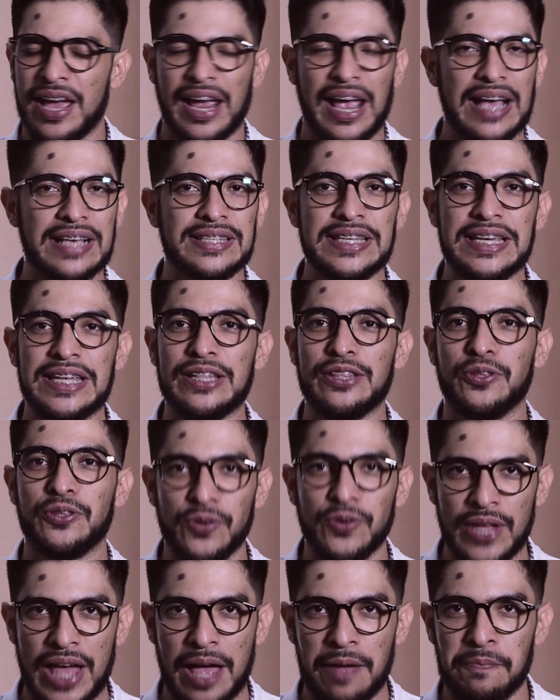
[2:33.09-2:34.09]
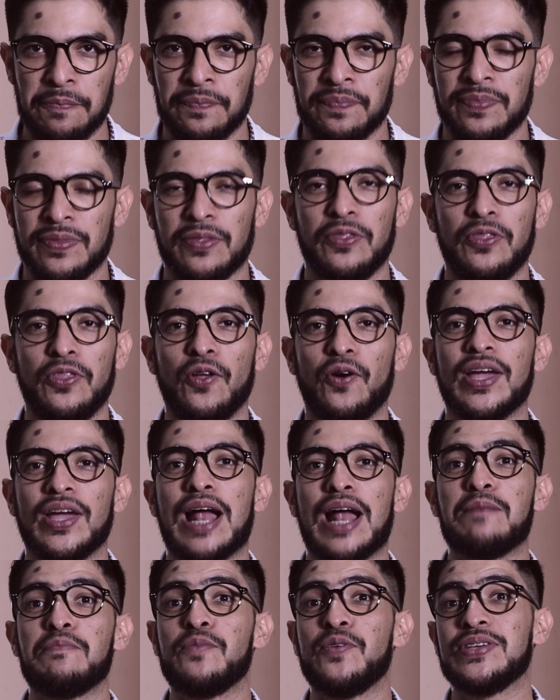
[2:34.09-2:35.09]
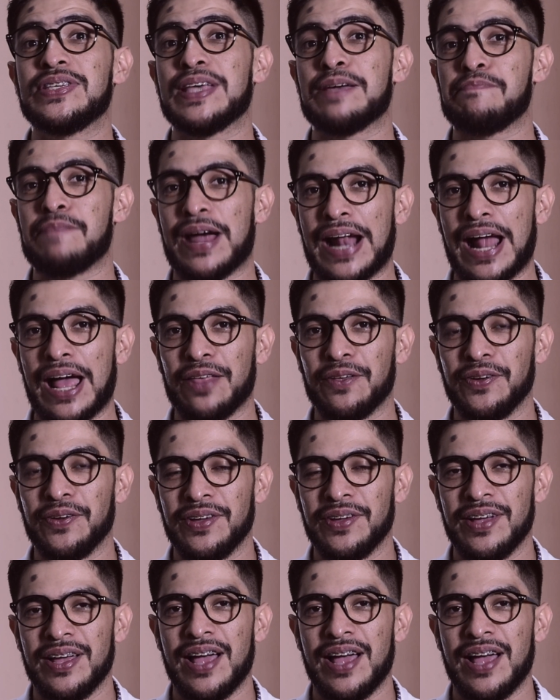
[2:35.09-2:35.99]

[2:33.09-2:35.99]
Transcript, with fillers: que sin duda no irá muy separado